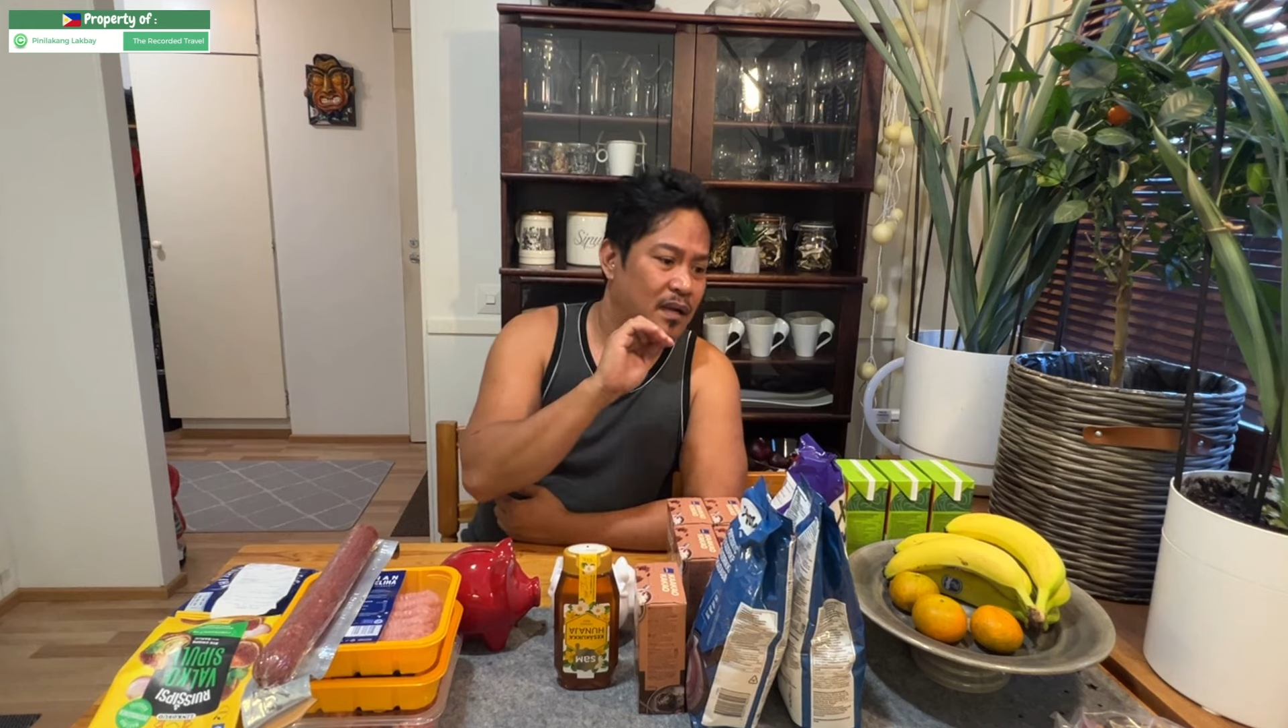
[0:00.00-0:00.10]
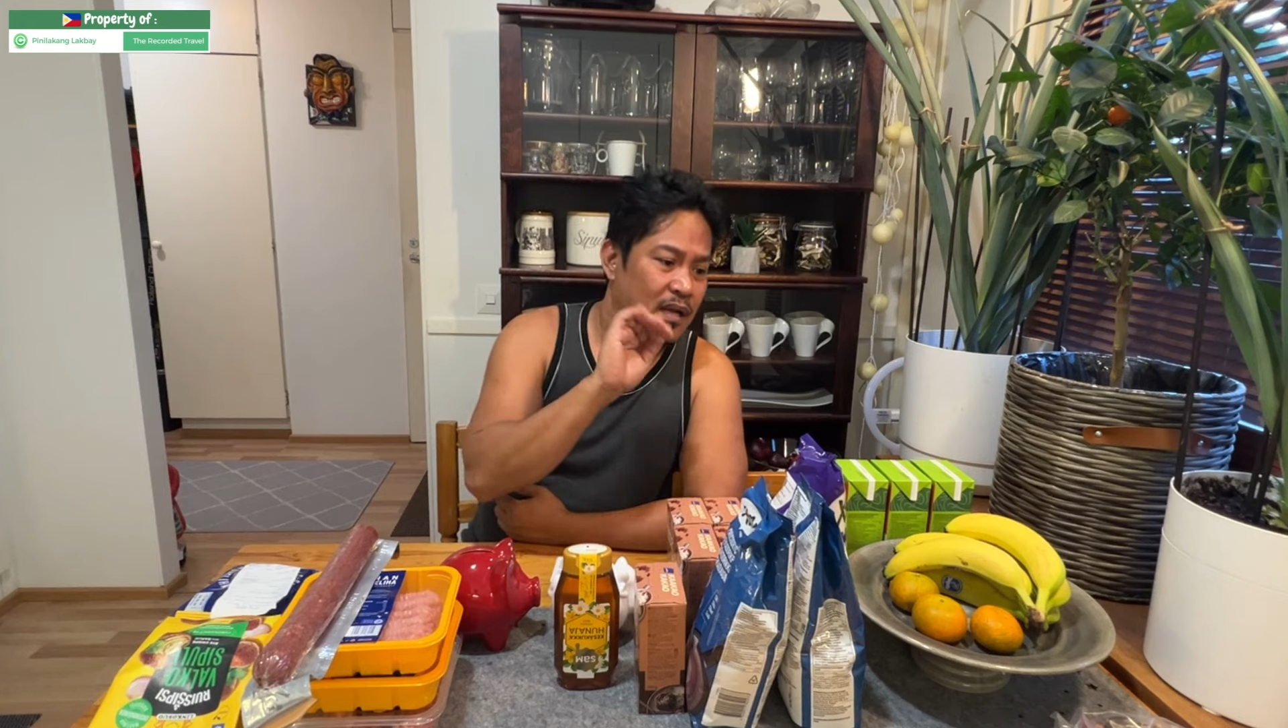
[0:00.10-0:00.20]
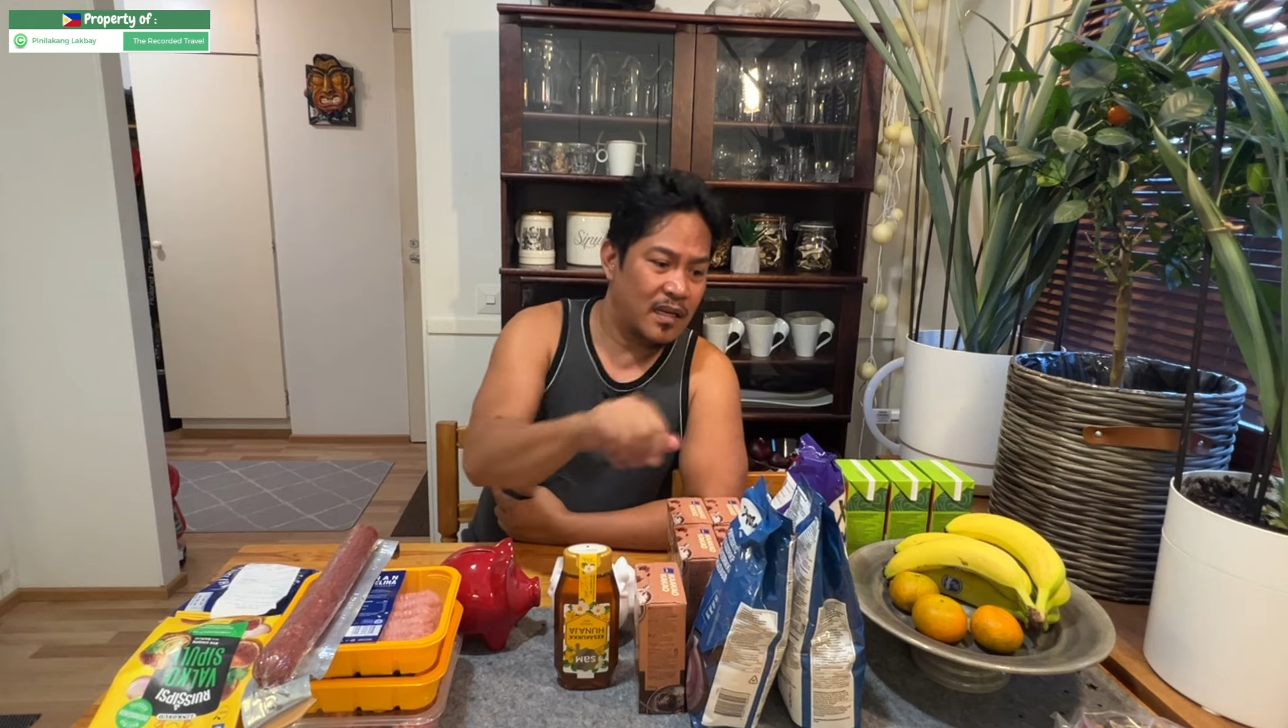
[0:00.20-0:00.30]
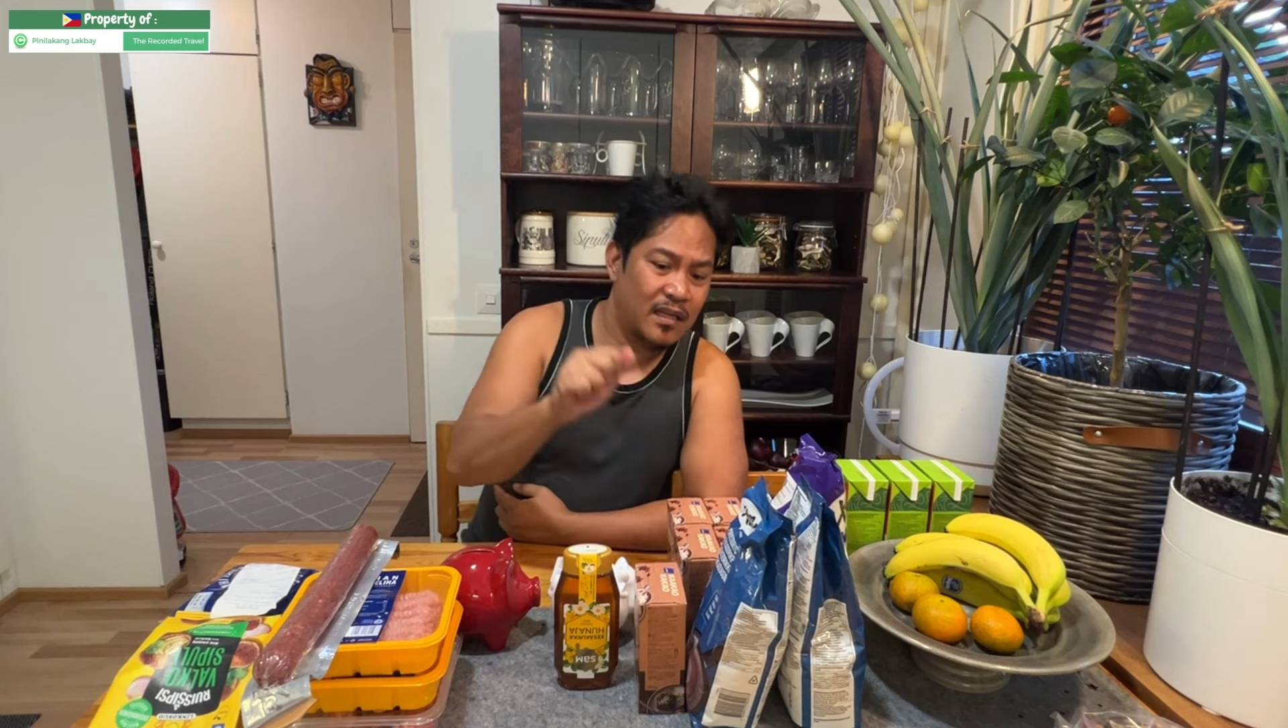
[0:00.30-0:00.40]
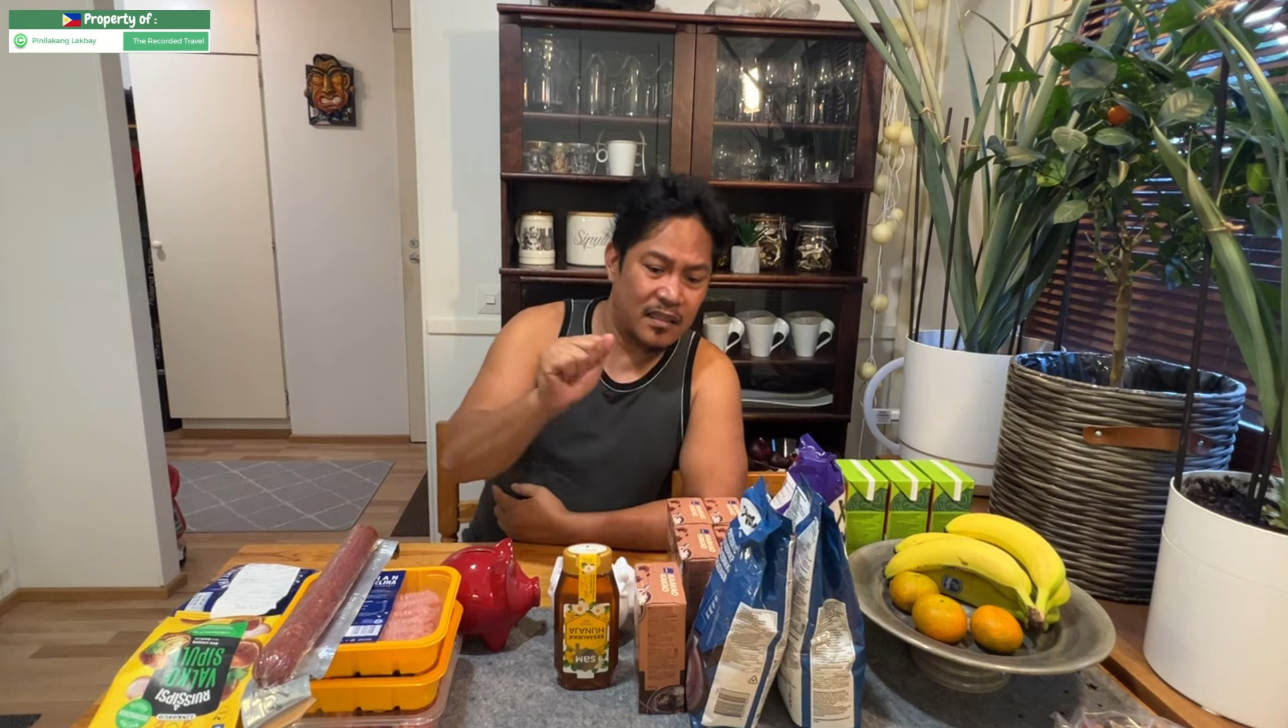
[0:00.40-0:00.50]

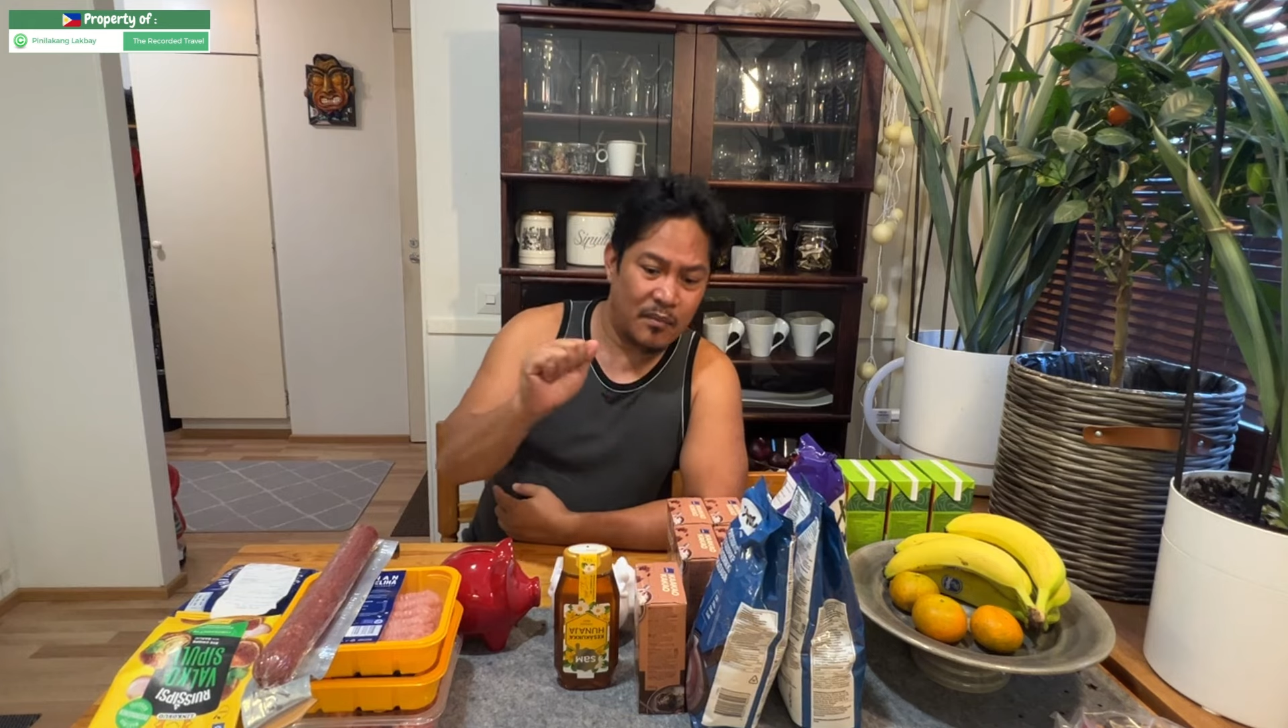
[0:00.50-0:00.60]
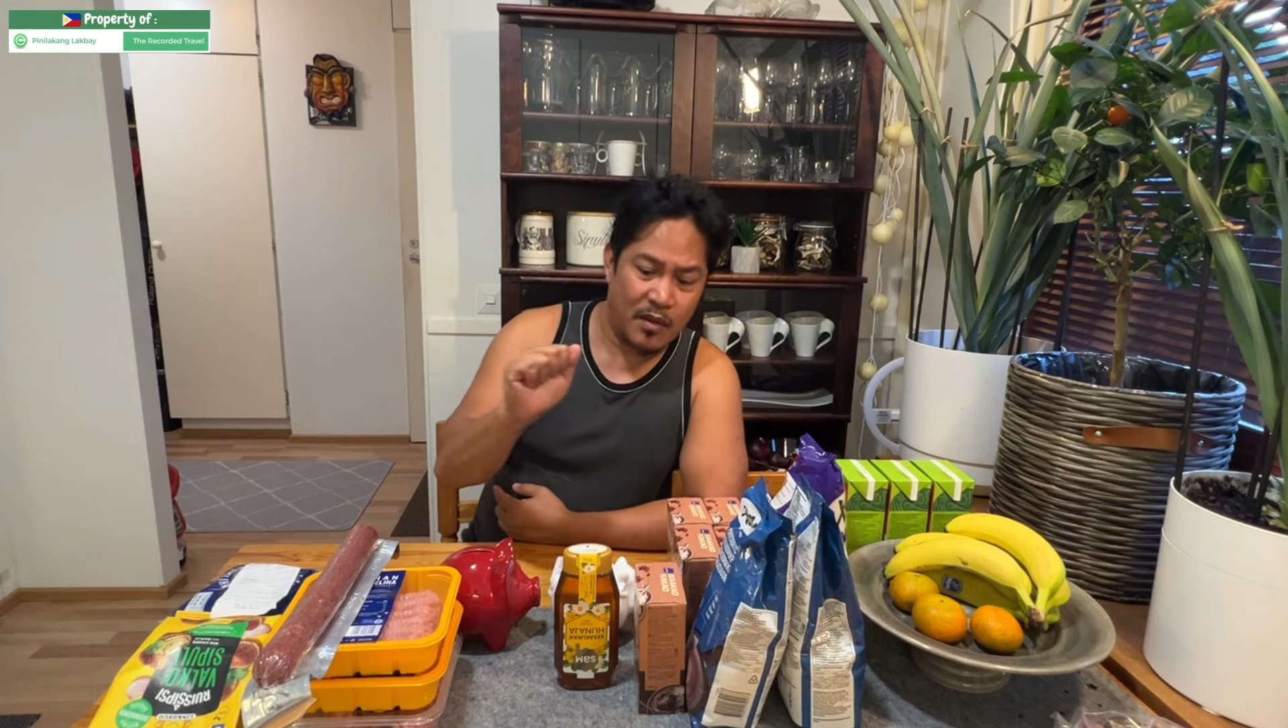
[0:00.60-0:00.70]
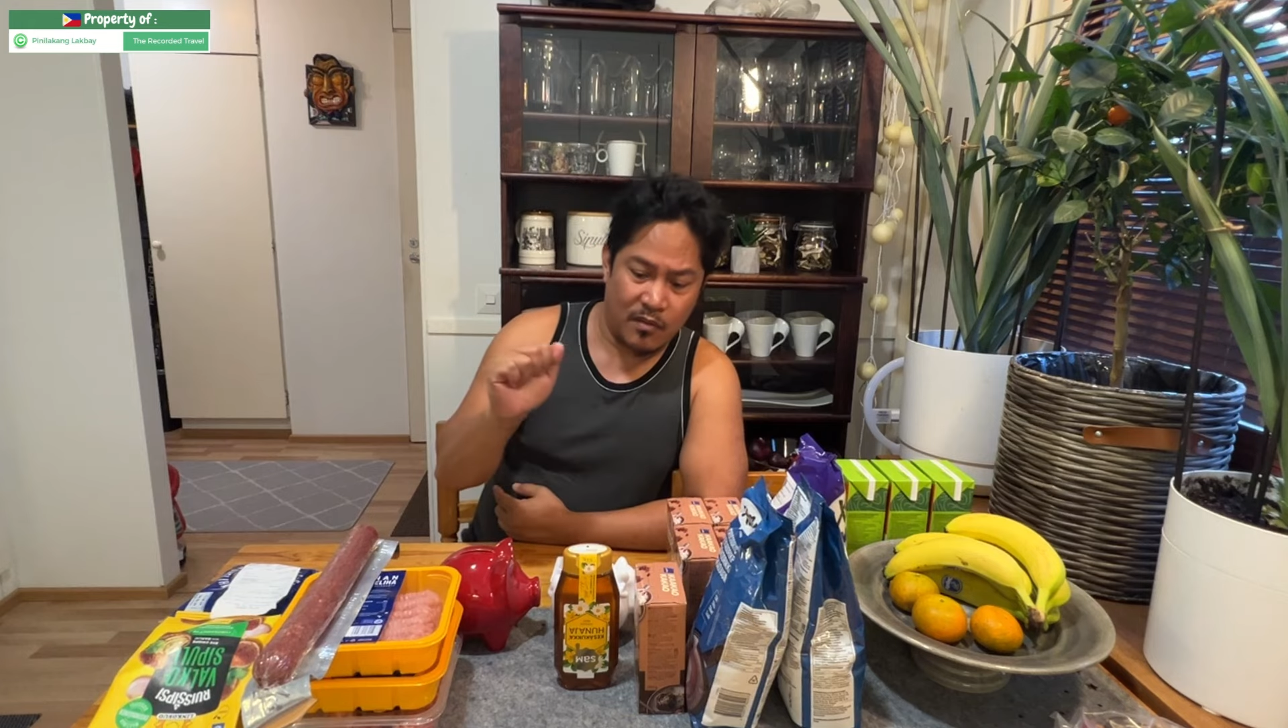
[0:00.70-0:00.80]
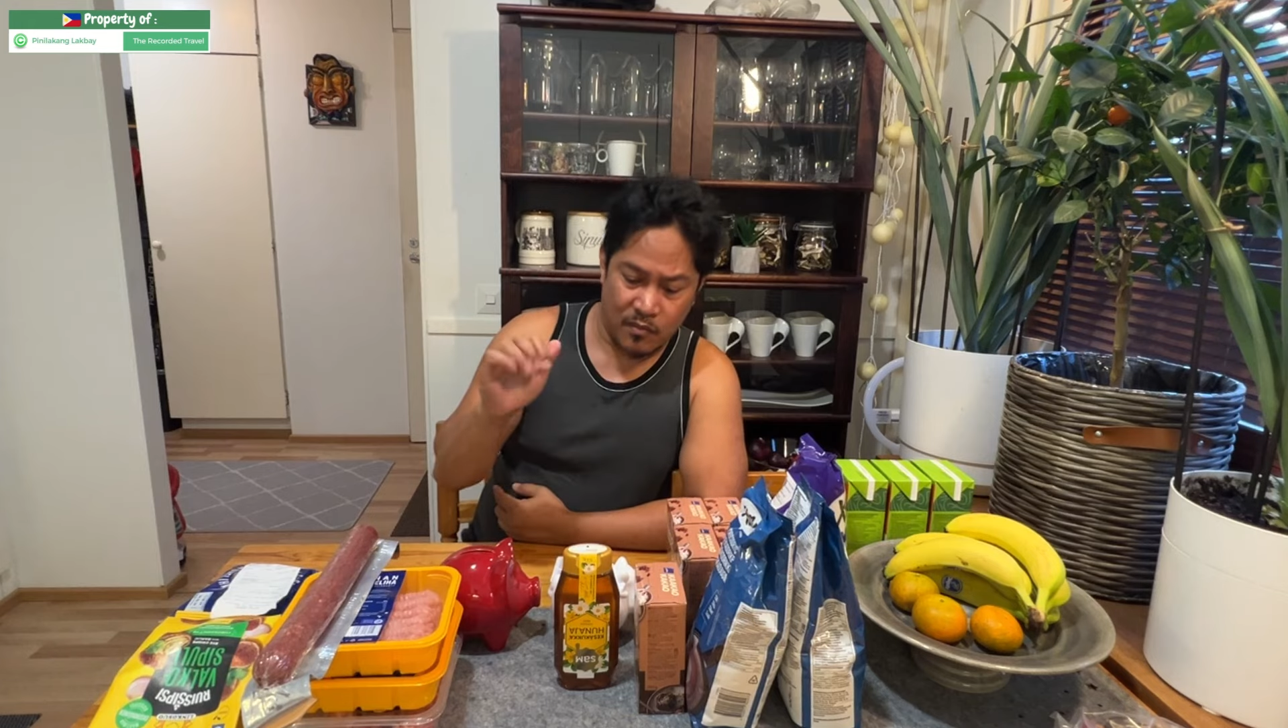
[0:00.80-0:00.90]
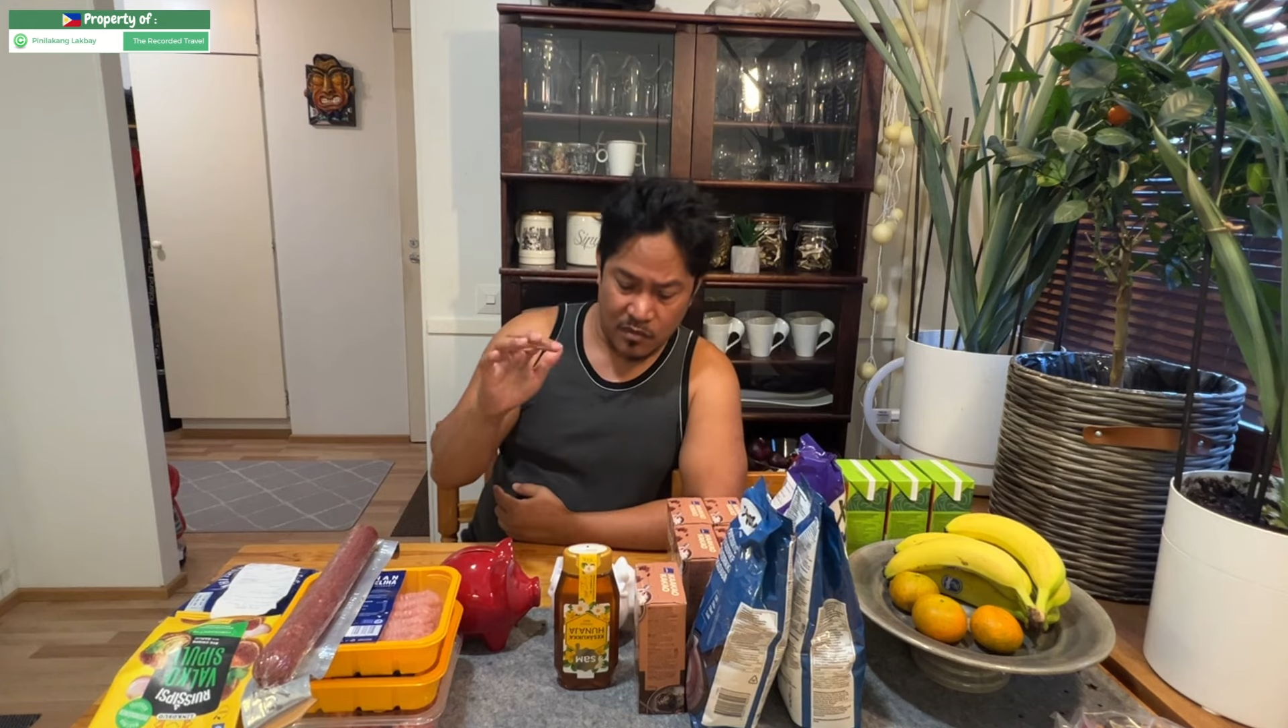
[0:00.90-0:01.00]
ay lang
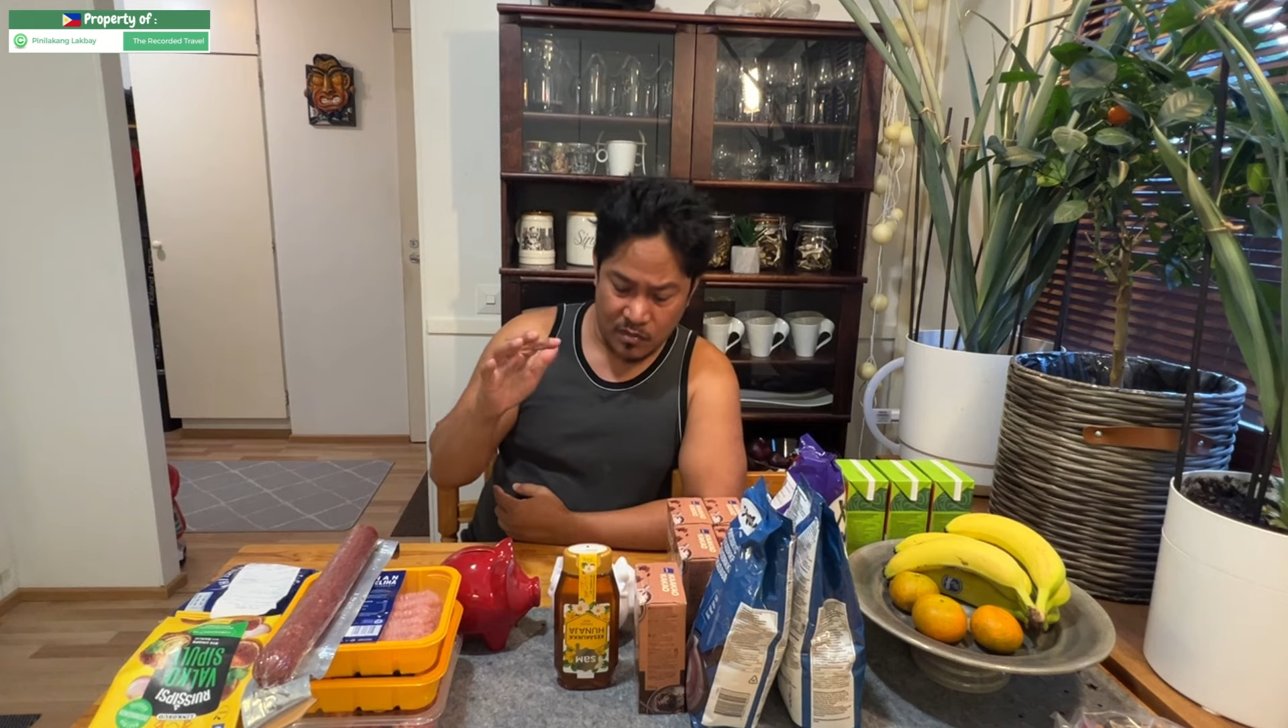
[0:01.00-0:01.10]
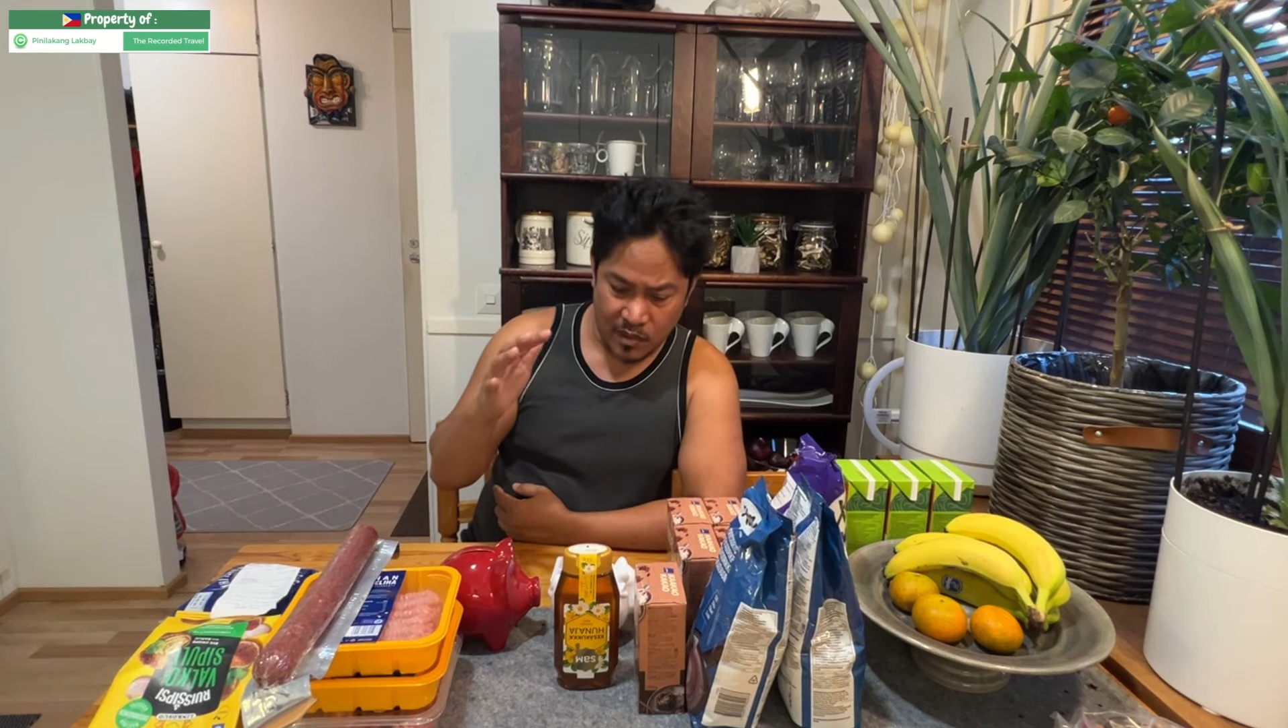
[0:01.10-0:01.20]
trabaho mo,